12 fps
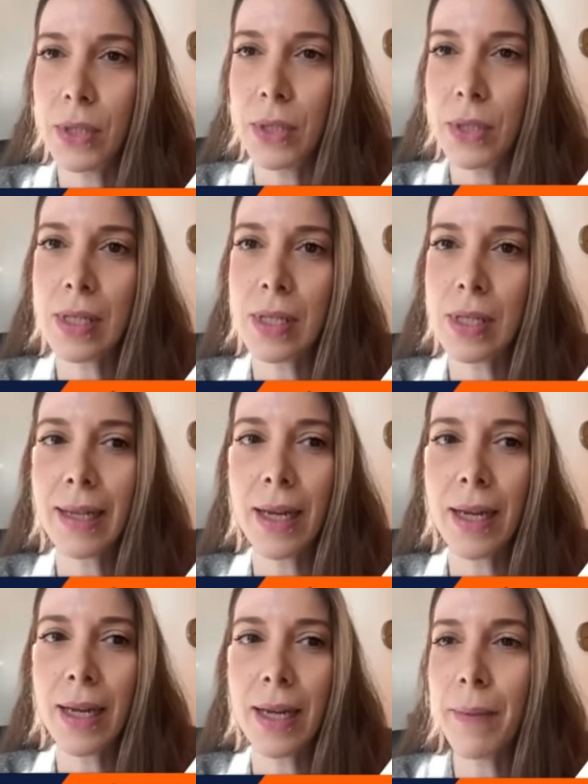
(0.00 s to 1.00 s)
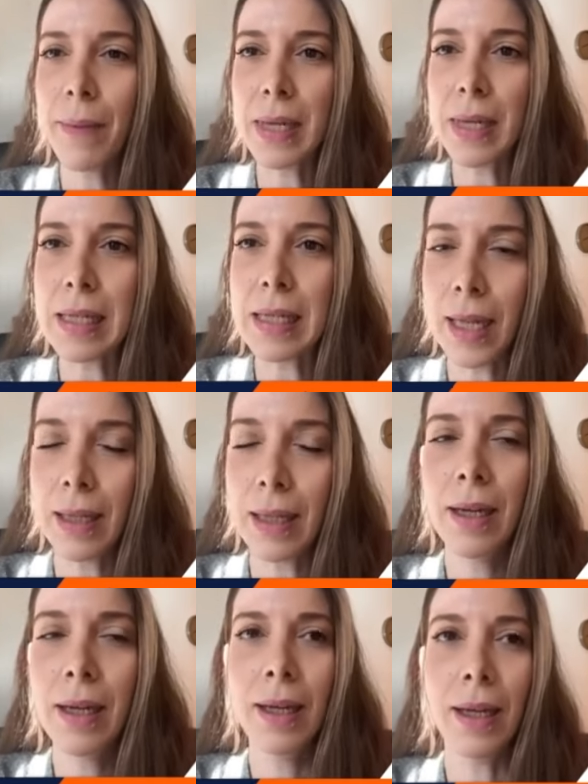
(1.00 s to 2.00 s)
Por eso se dice que es una capacidad.
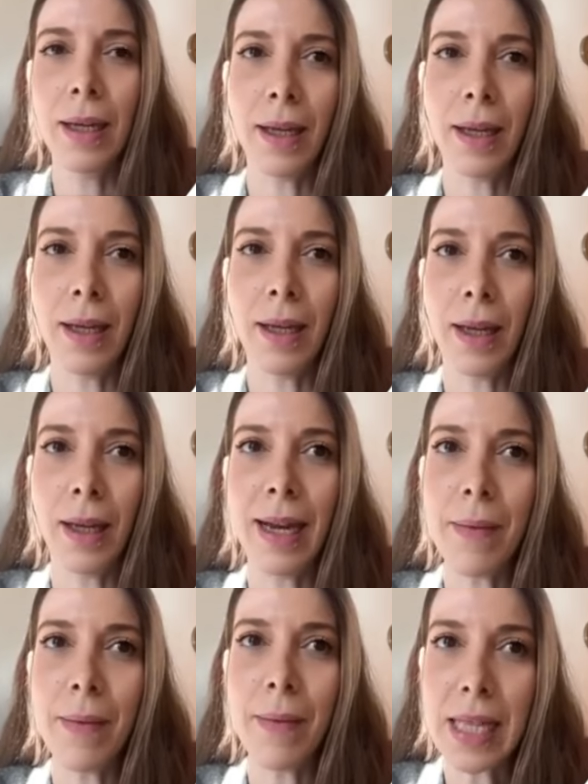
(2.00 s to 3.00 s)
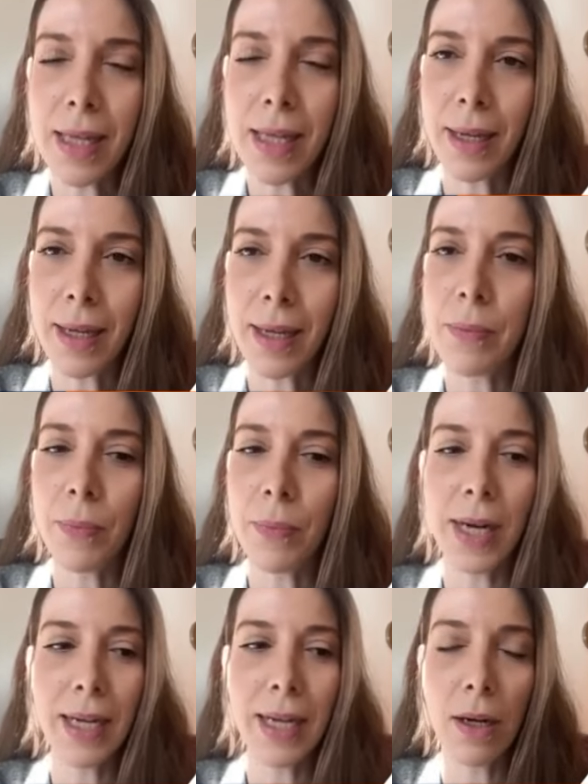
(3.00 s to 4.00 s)
Eh, en la medida en que se
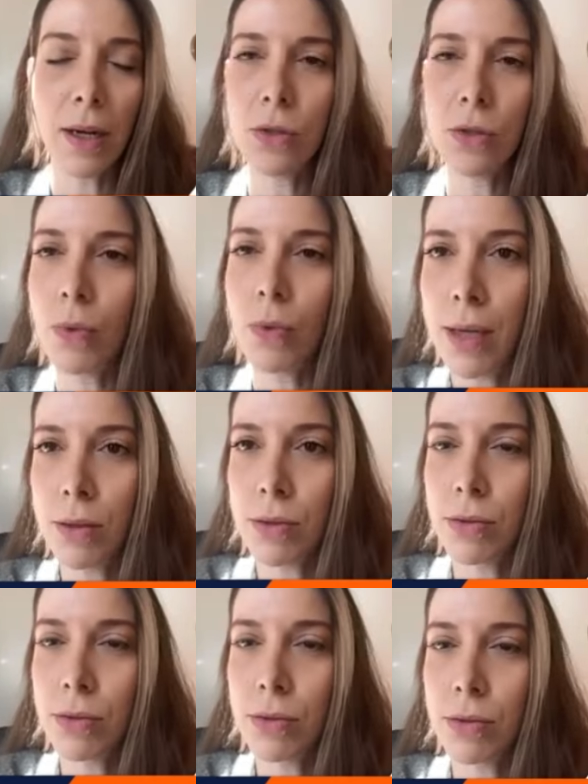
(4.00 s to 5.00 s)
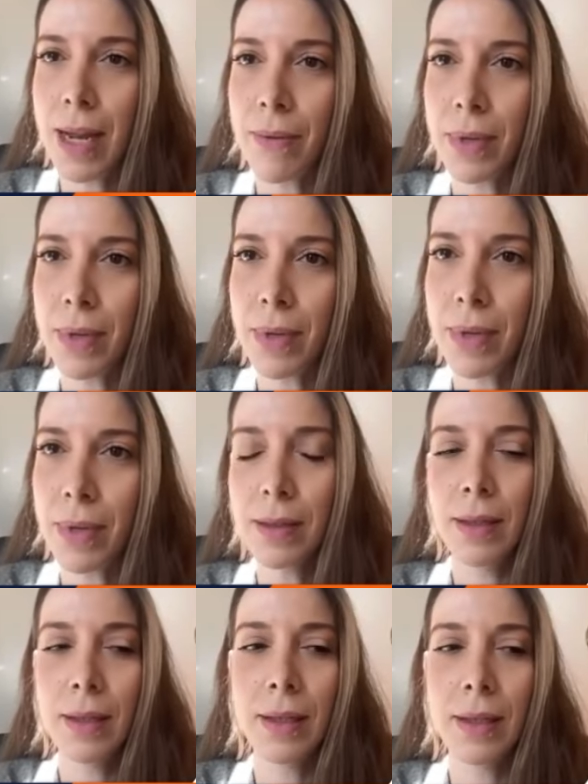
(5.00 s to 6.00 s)
puedan hacer los duelos de la vida,
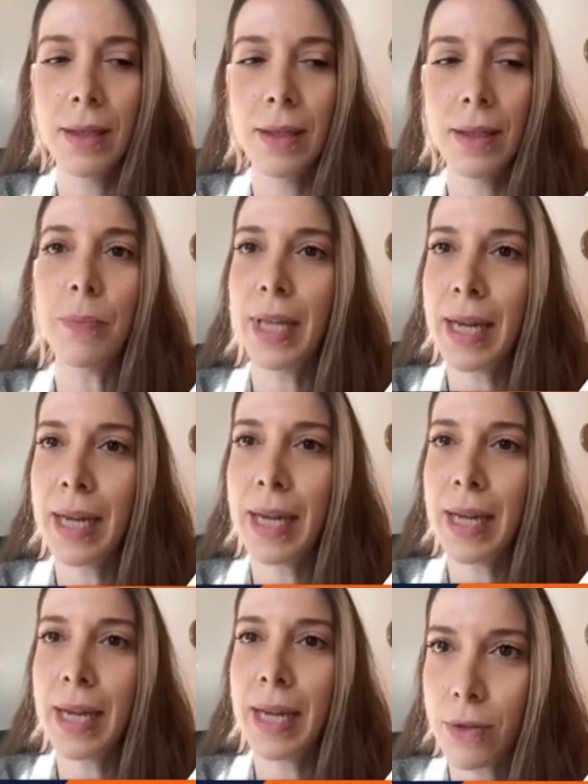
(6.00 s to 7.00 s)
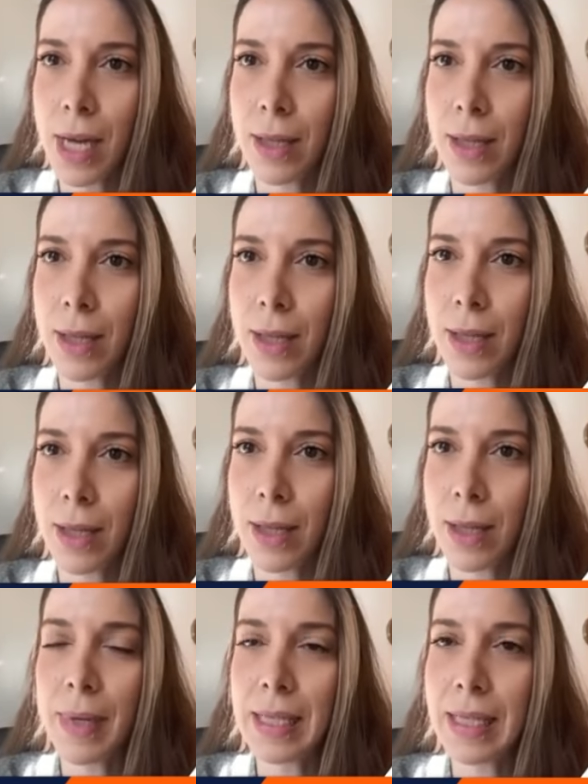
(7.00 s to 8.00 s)
se puede ir desarrollando
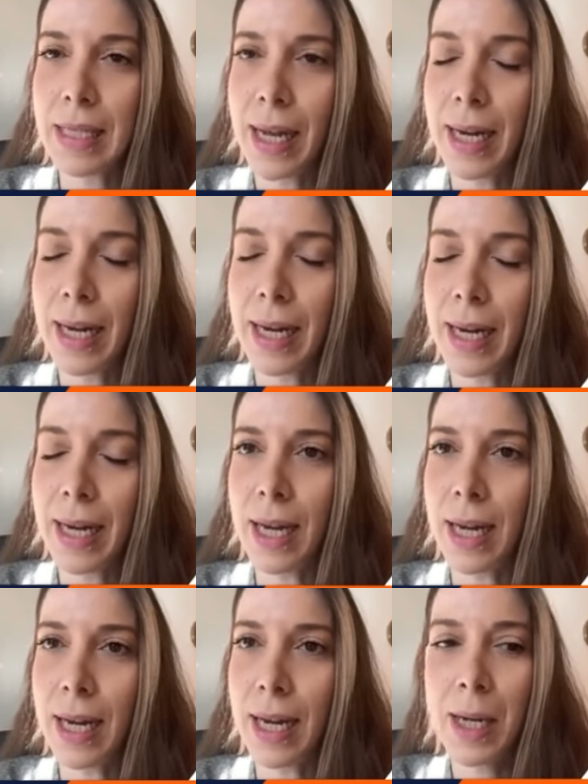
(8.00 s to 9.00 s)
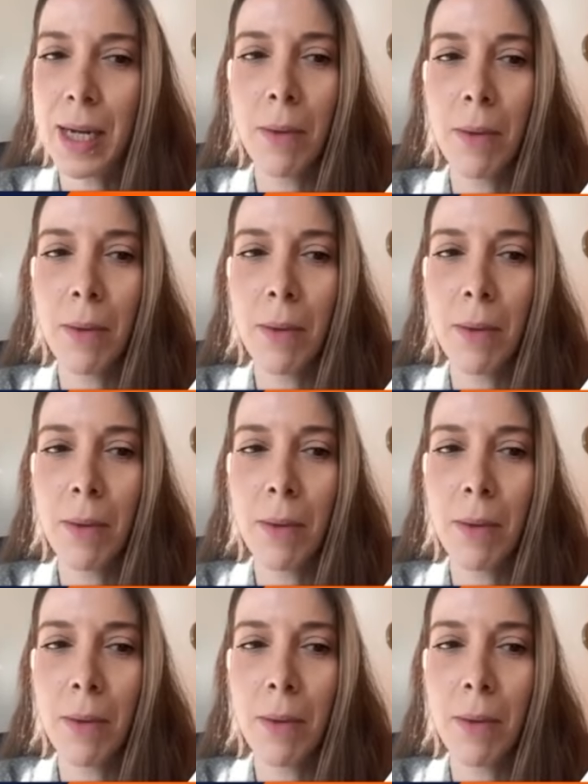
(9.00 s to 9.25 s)
la capacidad de gratificar.